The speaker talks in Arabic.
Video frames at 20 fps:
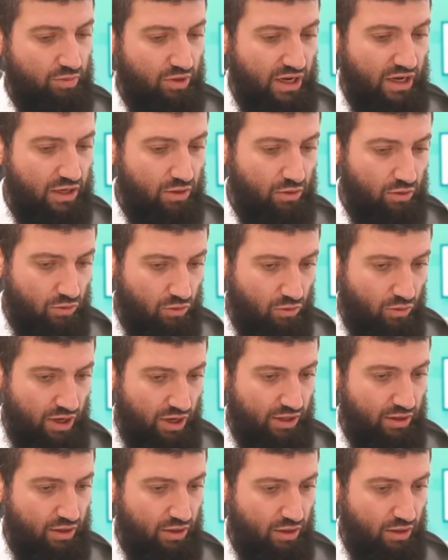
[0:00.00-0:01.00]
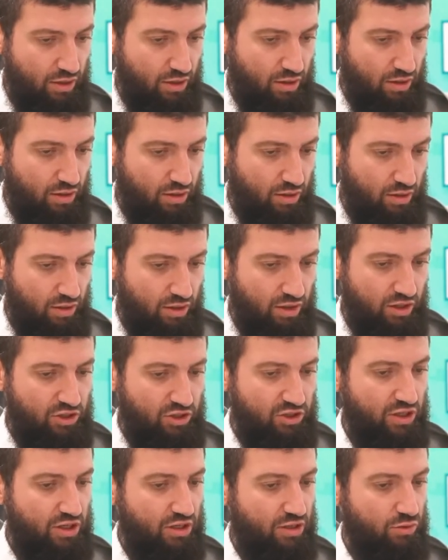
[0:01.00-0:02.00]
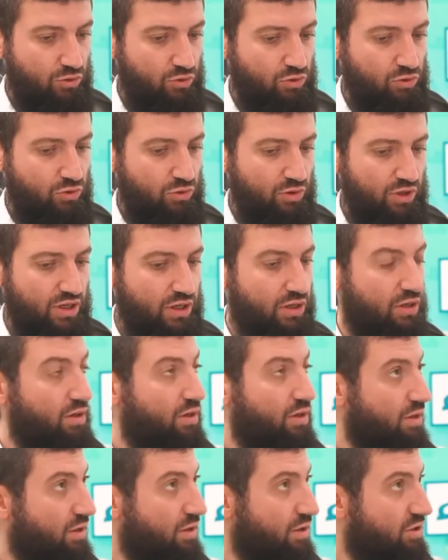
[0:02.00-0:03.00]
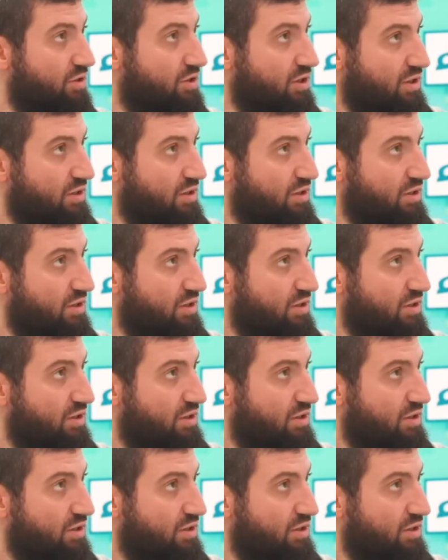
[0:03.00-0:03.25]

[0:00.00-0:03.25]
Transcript: كاين واحد الاشاره الدستوريه اللي اللي